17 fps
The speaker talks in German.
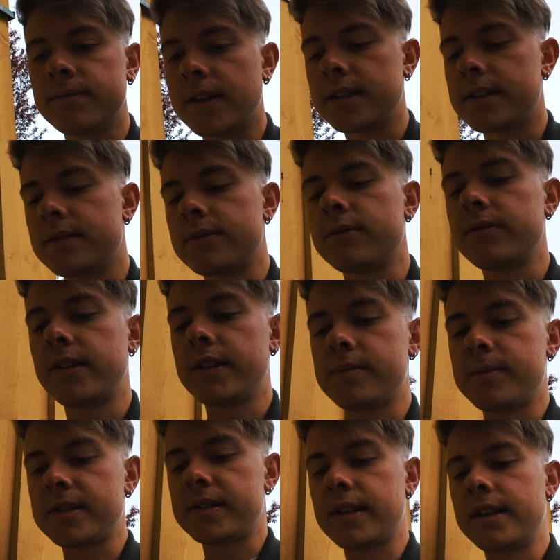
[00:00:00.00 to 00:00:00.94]
Warte, ich rufe
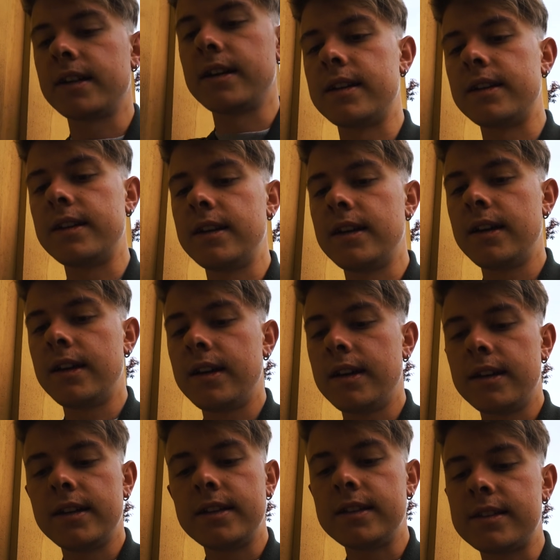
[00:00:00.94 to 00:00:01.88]
jetzt Marcel an.
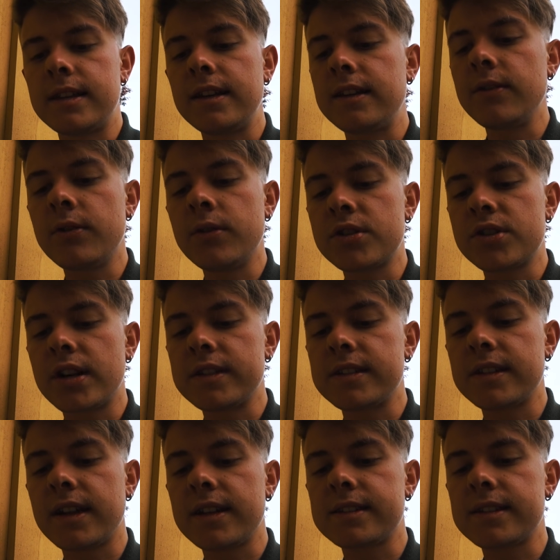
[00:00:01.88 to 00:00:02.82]
Ist ich ohne Scheiß,
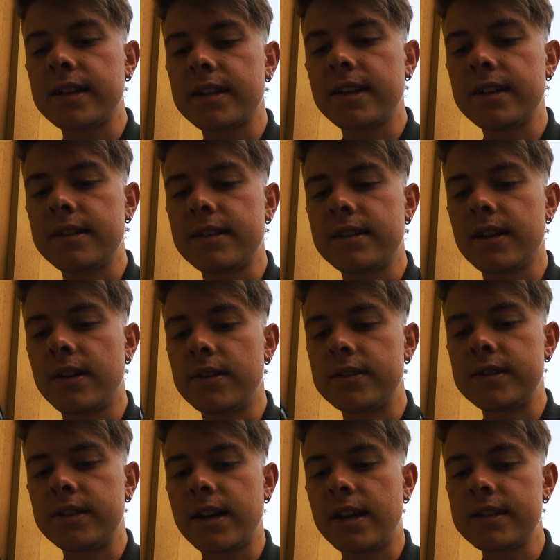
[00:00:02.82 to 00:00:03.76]
ich raste gleich richtig
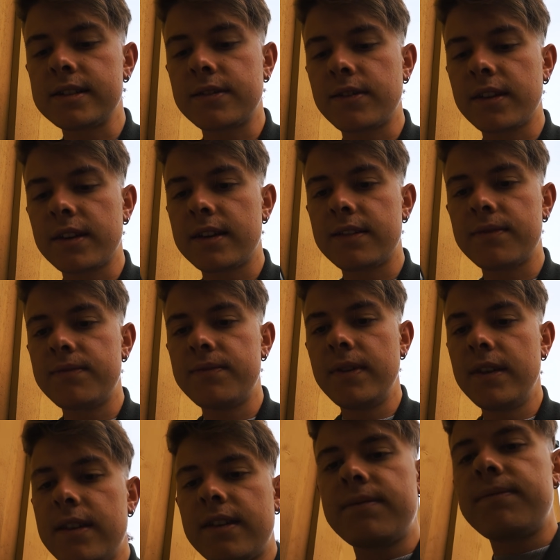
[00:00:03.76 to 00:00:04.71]
aus. Ich kann das einfach, ich,
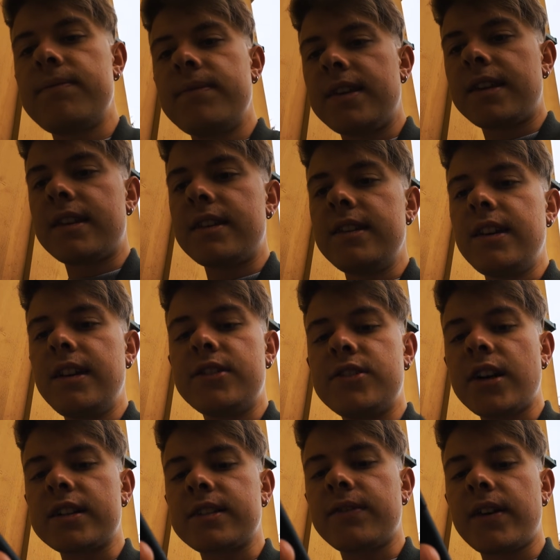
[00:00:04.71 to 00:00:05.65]
ich, ich, ich
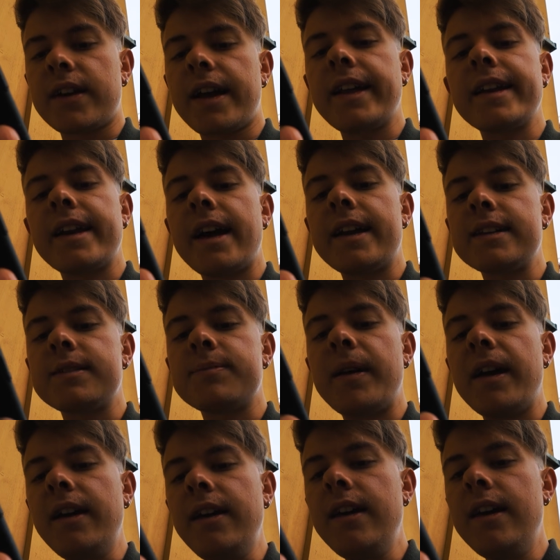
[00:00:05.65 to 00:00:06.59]
check's einfach gerade gar nicht
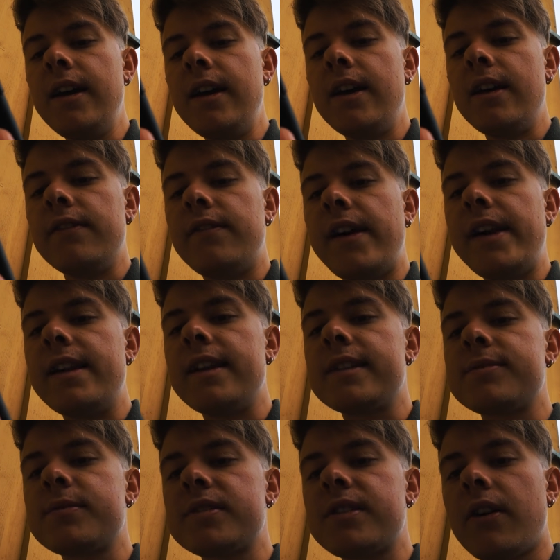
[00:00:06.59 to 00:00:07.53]
mehr, weil
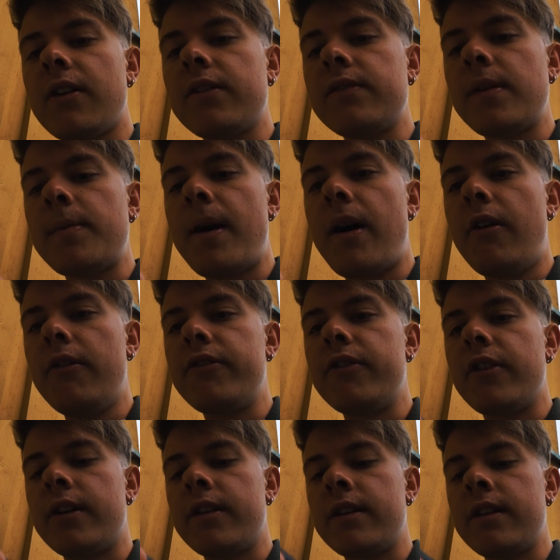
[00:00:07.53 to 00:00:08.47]
es muss ja auch irgendwann mal
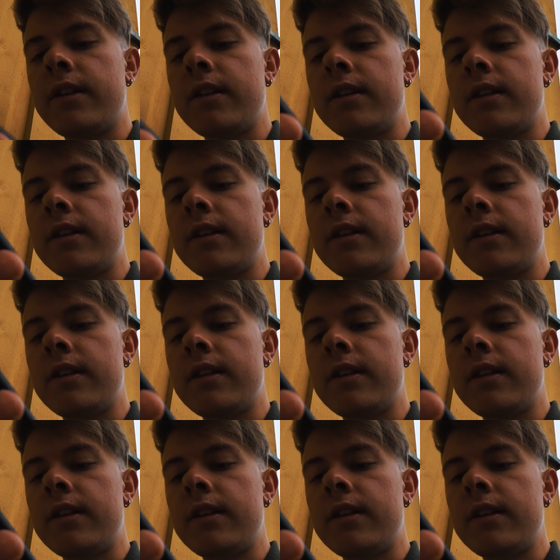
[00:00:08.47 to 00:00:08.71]
aufhören.